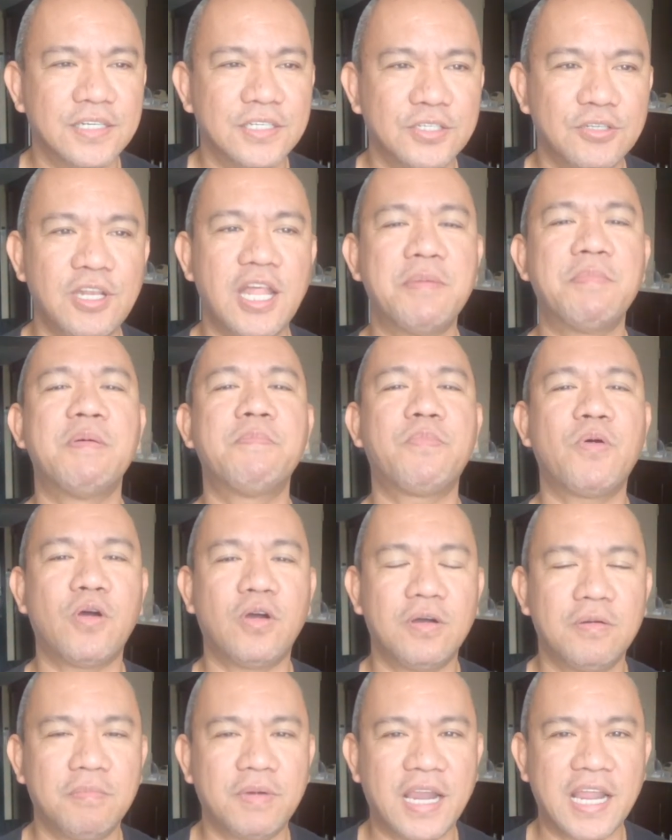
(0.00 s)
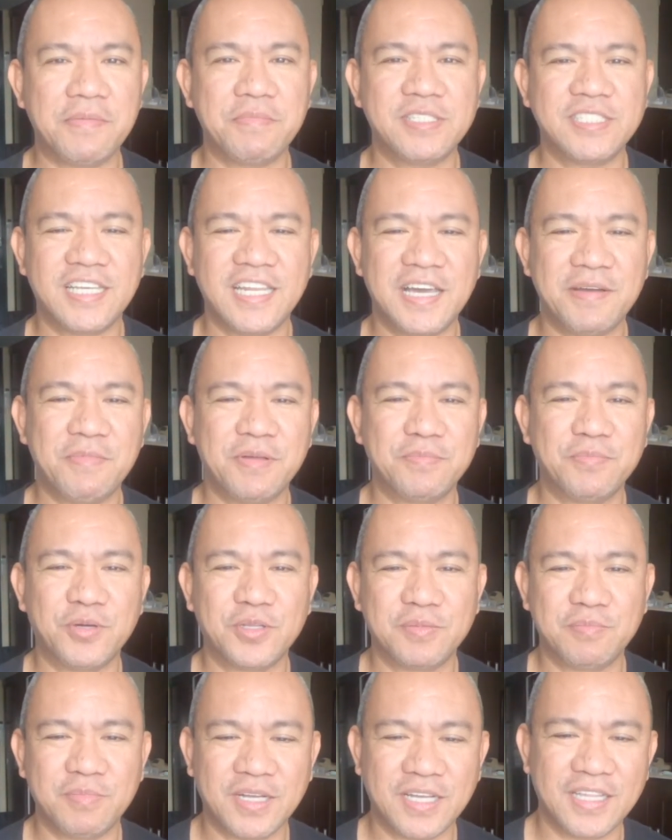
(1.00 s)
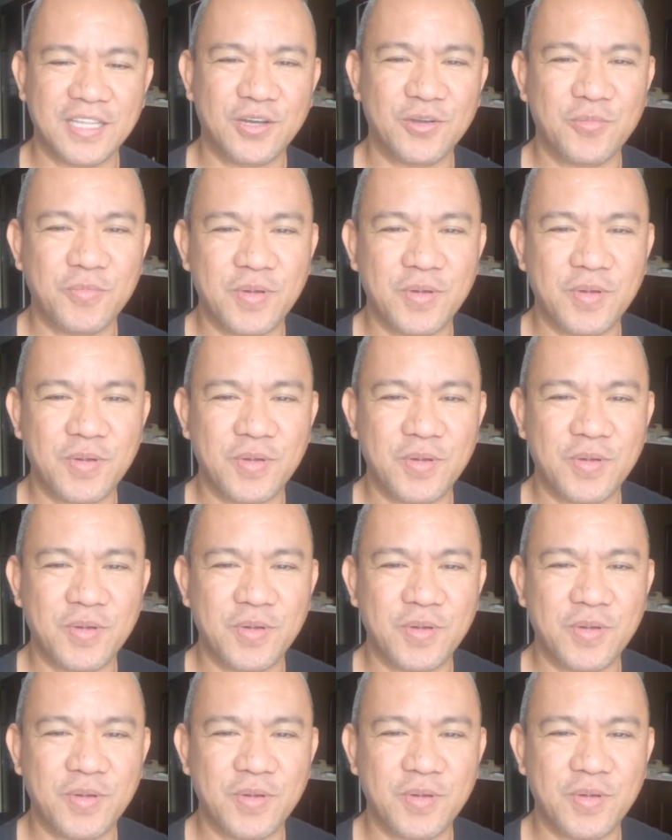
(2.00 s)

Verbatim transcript: Yun lamang po. Maraming salamat po at magandang